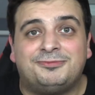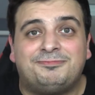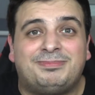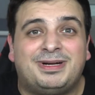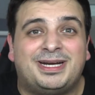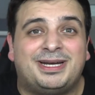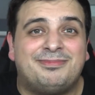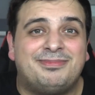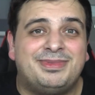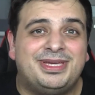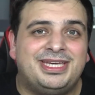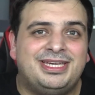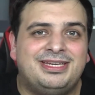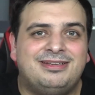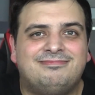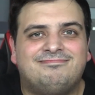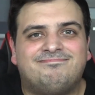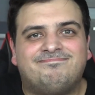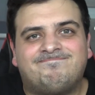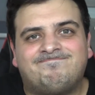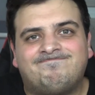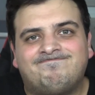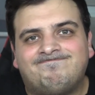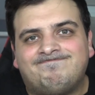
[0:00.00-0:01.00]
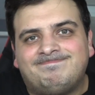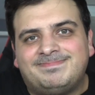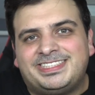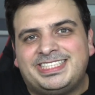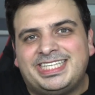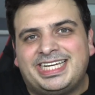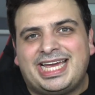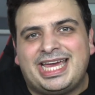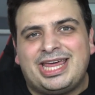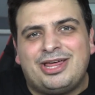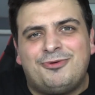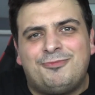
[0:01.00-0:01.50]
Para mí se
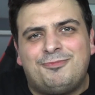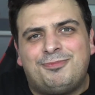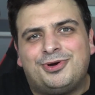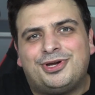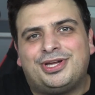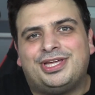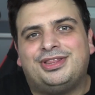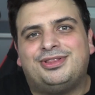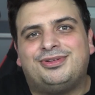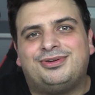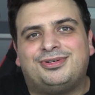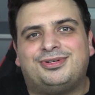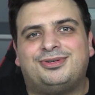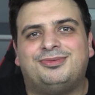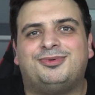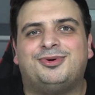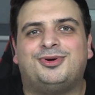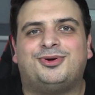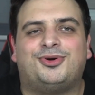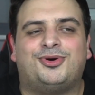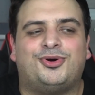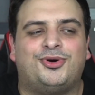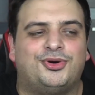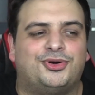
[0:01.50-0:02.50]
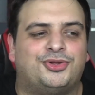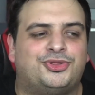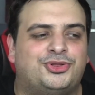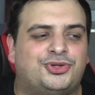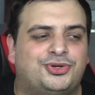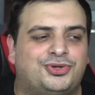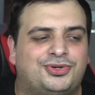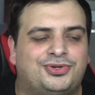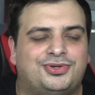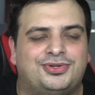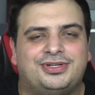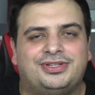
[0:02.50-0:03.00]
queda un poquito como
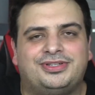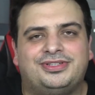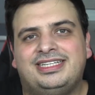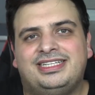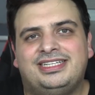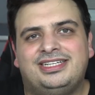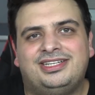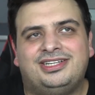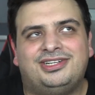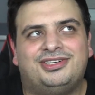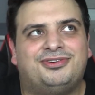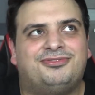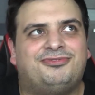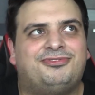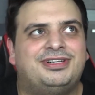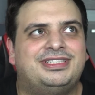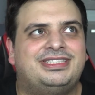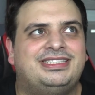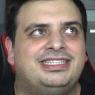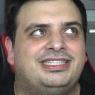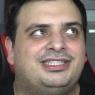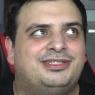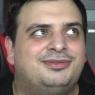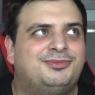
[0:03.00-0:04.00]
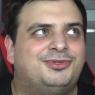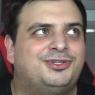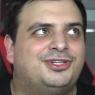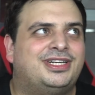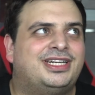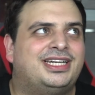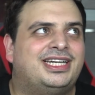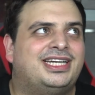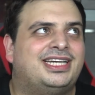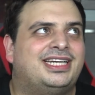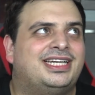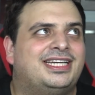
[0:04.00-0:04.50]
corto, no, no fue así como
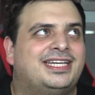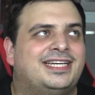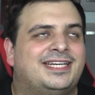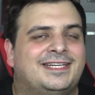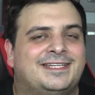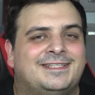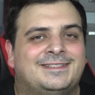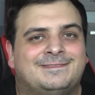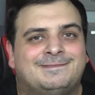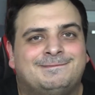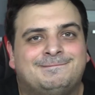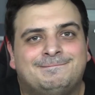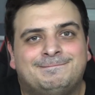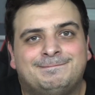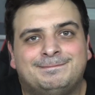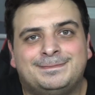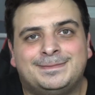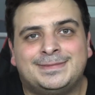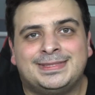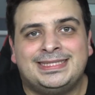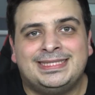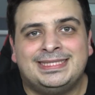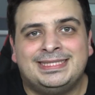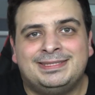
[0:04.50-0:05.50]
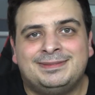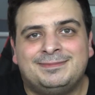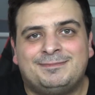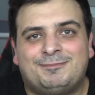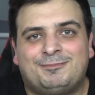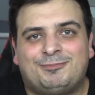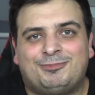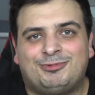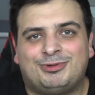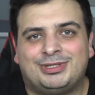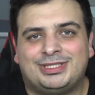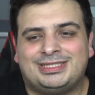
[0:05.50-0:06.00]
que
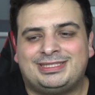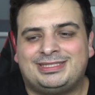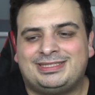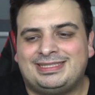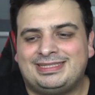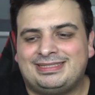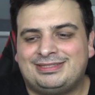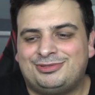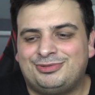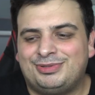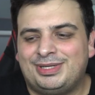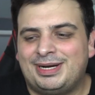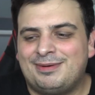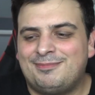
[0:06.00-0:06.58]
pues estuviera